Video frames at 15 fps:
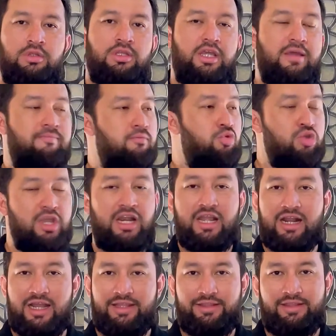Es muy
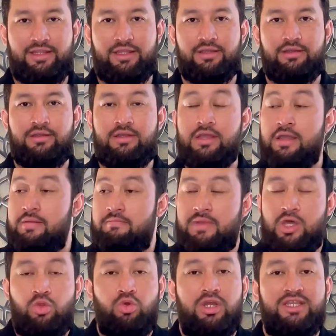elegante,
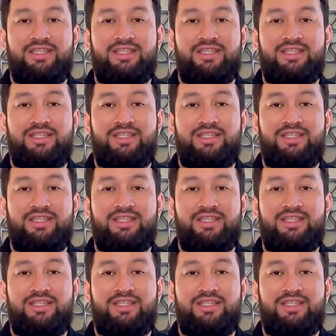me da un